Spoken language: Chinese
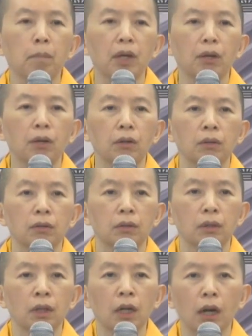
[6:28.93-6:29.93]
没
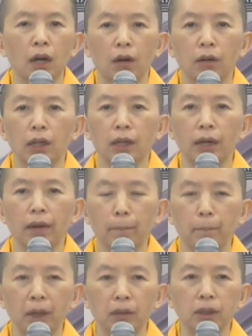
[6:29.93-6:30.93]
有，OK，那
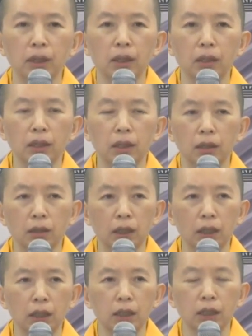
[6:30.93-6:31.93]
很抱歉，你的
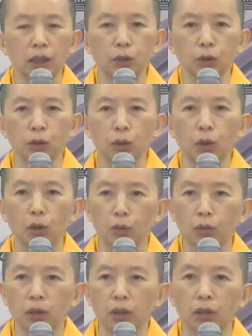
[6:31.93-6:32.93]
第一节就是
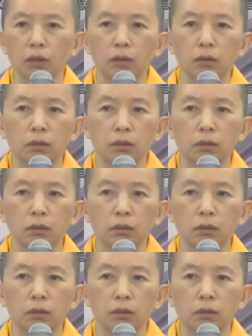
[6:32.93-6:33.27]
空的。